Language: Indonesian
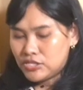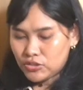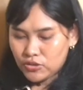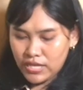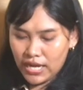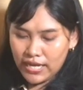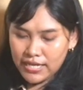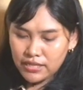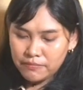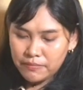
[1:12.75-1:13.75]
contohnya kayak
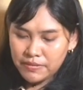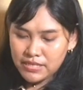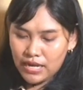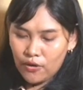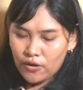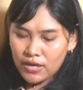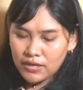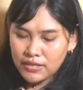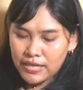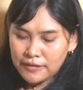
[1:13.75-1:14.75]
kita berbicara
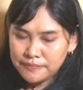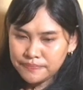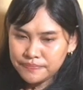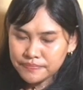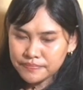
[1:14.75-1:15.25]
orang yang